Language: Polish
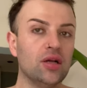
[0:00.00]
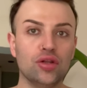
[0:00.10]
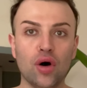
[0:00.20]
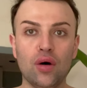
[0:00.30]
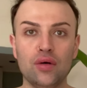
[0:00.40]

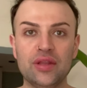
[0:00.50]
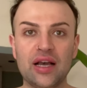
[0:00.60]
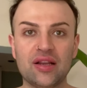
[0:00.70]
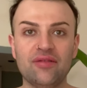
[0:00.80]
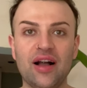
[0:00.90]
do
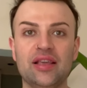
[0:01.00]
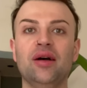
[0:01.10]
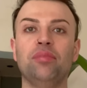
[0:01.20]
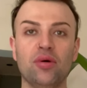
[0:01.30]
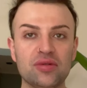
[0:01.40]
nagrywania,
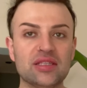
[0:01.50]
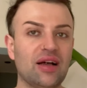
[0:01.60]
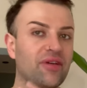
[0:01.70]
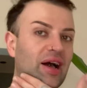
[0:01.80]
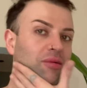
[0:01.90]

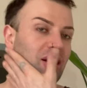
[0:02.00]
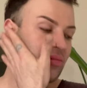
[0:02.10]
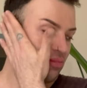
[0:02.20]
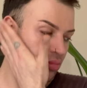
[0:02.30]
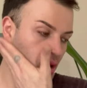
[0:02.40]
poustawiałem,
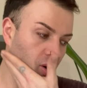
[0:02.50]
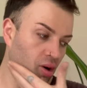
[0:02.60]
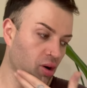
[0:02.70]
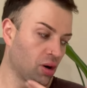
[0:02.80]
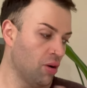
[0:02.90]

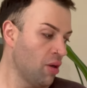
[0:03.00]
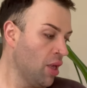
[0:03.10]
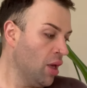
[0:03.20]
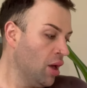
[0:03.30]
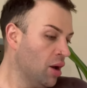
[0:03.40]
po,
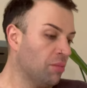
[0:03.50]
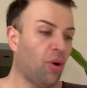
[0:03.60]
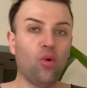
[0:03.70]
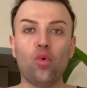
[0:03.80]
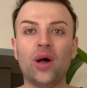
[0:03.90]

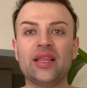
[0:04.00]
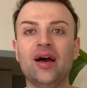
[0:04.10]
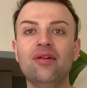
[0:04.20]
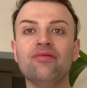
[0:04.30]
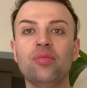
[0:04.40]

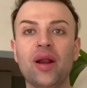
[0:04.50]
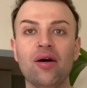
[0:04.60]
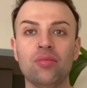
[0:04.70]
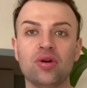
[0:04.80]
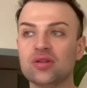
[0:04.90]
poukładałem,
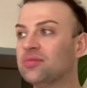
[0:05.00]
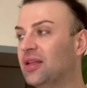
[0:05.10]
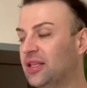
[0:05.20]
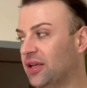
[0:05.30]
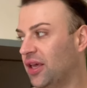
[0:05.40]
wybrałem
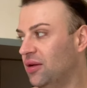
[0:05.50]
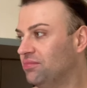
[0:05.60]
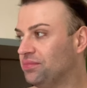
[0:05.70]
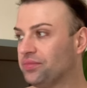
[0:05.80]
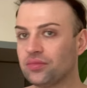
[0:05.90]
kosmetyki.
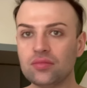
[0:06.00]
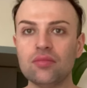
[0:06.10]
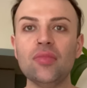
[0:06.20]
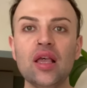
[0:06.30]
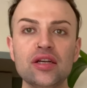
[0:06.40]

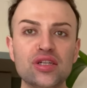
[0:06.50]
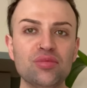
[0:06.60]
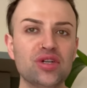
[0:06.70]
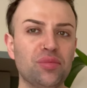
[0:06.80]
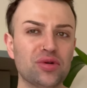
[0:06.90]
Jeszcze
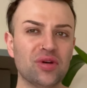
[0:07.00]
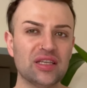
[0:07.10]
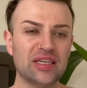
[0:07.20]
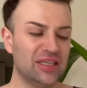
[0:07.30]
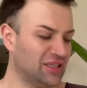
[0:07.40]
muszę poszukać
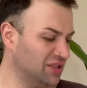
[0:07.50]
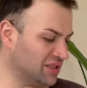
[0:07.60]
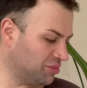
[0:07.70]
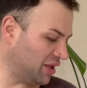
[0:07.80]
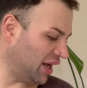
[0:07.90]
jakiejś
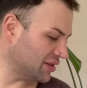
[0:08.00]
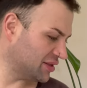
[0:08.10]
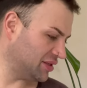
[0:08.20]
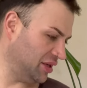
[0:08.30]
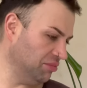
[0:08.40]

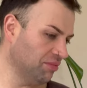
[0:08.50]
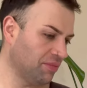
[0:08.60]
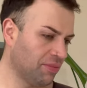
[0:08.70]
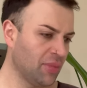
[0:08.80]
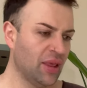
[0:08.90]
inspiracji,
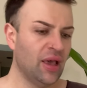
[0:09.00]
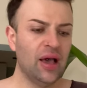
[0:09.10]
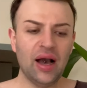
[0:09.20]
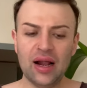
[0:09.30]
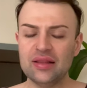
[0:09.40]

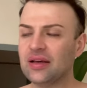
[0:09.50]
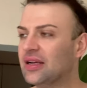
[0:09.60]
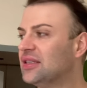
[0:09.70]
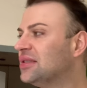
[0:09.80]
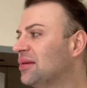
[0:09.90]
ale na
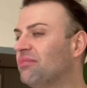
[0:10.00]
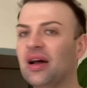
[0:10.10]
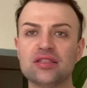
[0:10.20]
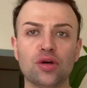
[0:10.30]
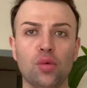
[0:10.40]
razie jestem
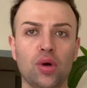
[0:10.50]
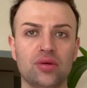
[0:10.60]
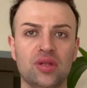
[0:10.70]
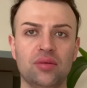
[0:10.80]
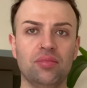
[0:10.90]
bardzo
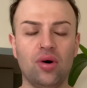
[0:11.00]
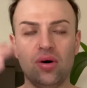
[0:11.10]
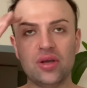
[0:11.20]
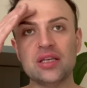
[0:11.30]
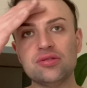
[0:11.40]
głodny,
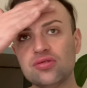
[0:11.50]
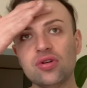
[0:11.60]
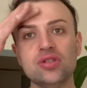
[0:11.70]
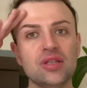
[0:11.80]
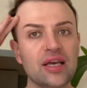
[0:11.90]
bo jest już
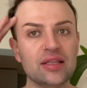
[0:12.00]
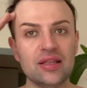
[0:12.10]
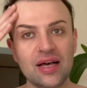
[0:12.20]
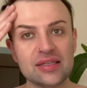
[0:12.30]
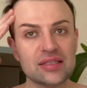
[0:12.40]
godzina
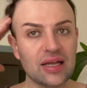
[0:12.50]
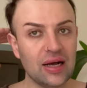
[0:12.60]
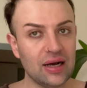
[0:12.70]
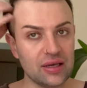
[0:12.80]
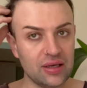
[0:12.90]
11
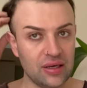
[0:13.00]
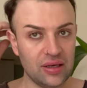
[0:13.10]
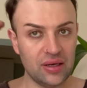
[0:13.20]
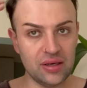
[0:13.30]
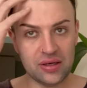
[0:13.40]

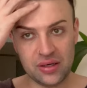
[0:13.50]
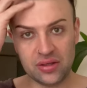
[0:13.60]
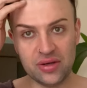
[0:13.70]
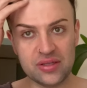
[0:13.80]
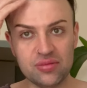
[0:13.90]
i
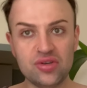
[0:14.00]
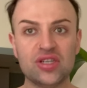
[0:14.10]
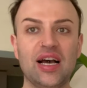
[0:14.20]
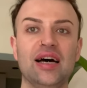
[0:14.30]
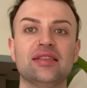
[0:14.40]
to jest mój
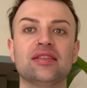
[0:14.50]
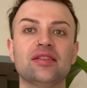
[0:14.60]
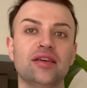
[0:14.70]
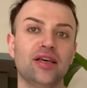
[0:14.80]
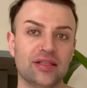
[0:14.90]
czas
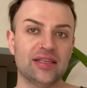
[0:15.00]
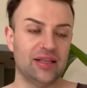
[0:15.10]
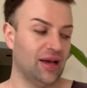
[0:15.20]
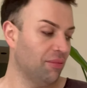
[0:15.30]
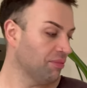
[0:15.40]
jedzenia.